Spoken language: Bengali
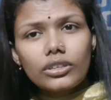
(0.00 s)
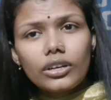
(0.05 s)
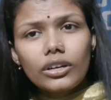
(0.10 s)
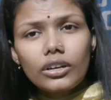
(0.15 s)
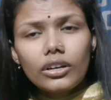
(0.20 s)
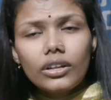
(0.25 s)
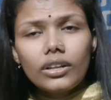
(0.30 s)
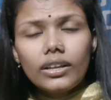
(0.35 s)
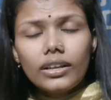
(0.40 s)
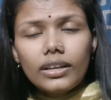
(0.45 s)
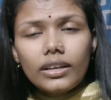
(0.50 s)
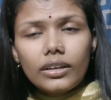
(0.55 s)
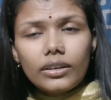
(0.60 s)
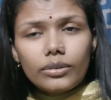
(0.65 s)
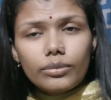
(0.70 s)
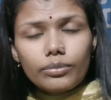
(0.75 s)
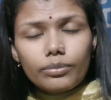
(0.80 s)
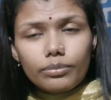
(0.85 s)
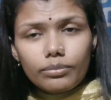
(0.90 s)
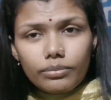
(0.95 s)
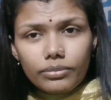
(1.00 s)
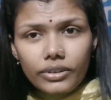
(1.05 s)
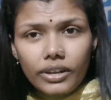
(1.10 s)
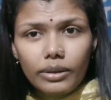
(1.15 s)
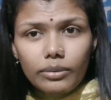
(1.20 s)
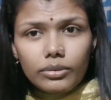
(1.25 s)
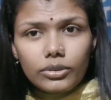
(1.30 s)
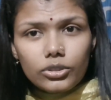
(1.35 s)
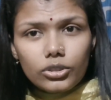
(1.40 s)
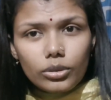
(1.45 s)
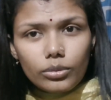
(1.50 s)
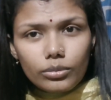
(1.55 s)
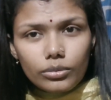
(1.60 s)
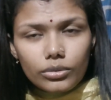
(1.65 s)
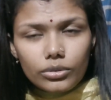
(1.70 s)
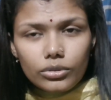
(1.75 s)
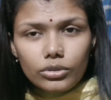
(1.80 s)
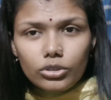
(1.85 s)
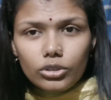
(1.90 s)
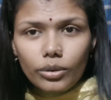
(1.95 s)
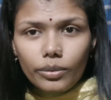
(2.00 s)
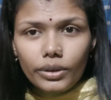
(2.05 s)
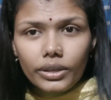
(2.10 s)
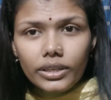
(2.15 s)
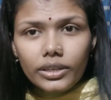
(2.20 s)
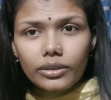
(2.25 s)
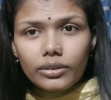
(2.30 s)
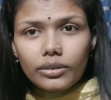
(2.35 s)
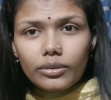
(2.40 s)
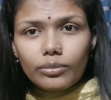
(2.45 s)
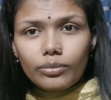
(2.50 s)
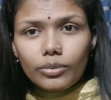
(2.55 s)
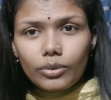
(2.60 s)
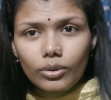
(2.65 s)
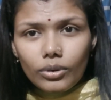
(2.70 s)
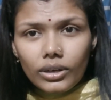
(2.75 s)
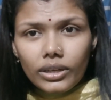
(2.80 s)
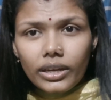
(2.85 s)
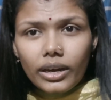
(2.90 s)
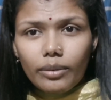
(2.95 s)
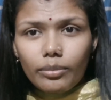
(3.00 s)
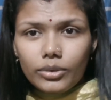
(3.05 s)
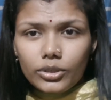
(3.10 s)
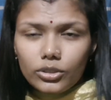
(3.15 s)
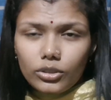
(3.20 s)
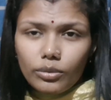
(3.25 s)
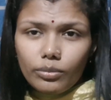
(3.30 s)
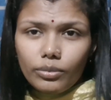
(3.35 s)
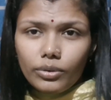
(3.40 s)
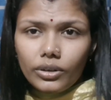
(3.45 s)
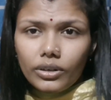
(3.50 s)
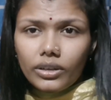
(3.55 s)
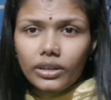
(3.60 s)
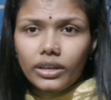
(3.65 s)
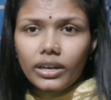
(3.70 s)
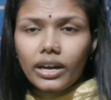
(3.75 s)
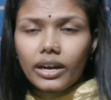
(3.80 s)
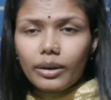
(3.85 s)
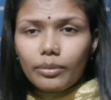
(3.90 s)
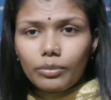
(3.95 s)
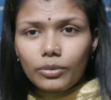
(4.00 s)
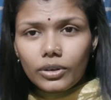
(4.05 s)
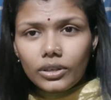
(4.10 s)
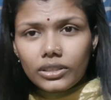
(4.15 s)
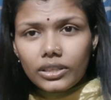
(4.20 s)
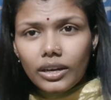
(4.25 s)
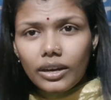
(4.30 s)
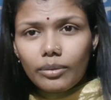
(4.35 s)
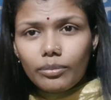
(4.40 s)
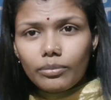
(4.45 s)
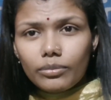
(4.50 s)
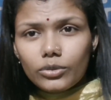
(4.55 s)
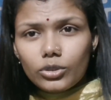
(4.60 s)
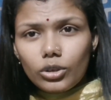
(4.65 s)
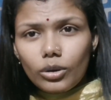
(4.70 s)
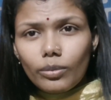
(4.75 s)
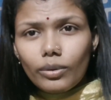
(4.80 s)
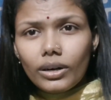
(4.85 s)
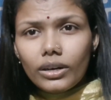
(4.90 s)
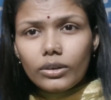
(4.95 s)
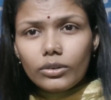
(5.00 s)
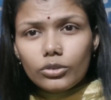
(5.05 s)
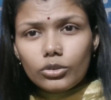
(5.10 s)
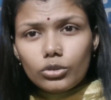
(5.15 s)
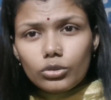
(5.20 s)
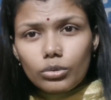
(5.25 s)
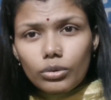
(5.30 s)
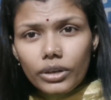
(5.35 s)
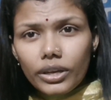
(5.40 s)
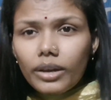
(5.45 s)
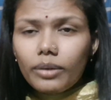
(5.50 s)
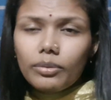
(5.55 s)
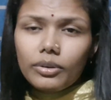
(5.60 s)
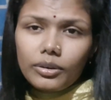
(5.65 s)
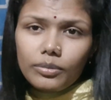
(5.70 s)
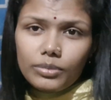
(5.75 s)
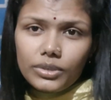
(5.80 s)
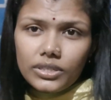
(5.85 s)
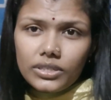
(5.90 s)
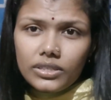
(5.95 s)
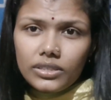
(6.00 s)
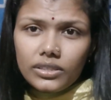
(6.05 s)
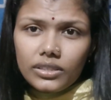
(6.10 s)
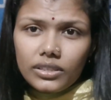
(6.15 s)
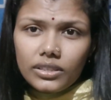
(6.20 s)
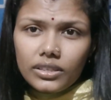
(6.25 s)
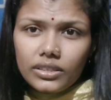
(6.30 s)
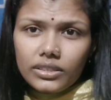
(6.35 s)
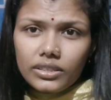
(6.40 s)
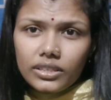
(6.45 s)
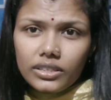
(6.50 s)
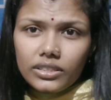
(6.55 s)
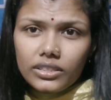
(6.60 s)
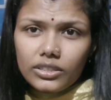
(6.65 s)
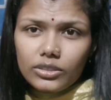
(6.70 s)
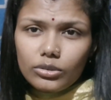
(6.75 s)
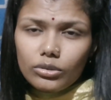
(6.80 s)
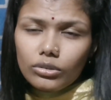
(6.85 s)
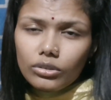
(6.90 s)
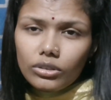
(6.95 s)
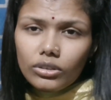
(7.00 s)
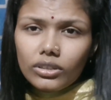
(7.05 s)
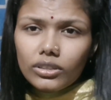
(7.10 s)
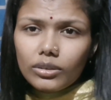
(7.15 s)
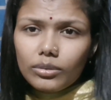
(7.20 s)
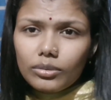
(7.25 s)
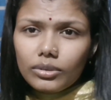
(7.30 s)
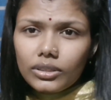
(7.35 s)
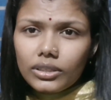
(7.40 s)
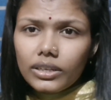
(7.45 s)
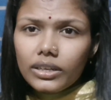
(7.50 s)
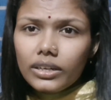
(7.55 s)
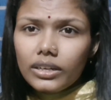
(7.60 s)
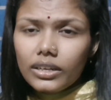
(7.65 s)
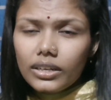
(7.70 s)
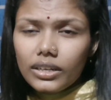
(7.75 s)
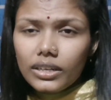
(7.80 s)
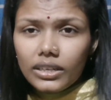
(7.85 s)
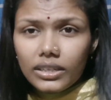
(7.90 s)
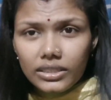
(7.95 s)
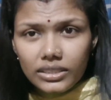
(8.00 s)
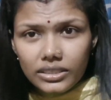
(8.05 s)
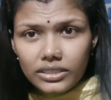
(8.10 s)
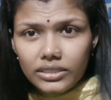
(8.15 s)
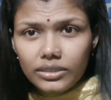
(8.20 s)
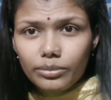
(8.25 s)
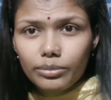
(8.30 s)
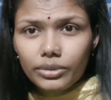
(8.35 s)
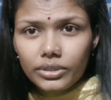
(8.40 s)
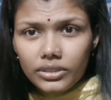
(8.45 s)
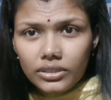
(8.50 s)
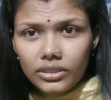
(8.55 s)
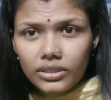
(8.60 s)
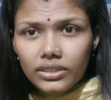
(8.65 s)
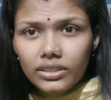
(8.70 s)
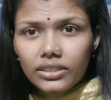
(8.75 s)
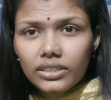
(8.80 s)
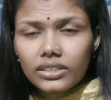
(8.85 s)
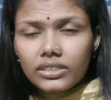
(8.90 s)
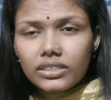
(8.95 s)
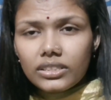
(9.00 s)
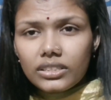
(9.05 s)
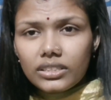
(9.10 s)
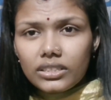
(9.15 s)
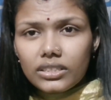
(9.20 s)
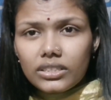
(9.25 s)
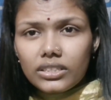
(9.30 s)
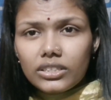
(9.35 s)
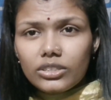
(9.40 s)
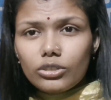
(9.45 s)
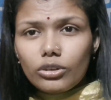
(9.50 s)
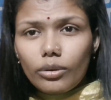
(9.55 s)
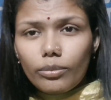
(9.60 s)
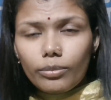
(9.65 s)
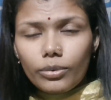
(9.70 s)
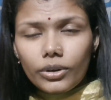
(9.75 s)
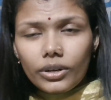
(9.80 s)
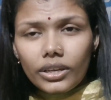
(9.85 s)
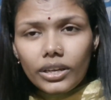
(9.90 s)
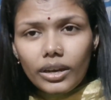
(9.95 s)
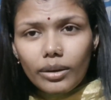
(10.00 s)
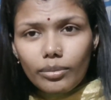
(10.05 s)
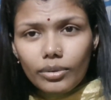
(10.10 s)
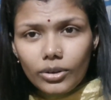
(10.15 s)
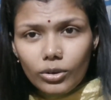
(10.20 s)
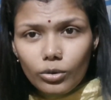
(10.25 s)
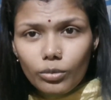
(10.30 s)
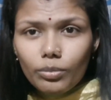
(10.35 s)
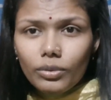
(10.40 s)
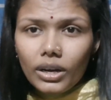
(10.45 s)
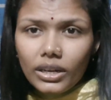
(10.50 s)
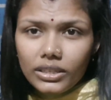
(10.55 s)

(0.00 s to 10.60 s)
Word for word: অট্টালিকা আছে যার অনেক অনেক কিছু আছে তোমরা তো ওটাই মনে করো যে টাকা পয়সা থাকলেই জীবনে সব কিছু কিন্তু জীবনে বাঁচতে গেলে অর্থের প্রয়োজন অবশ্যই আছে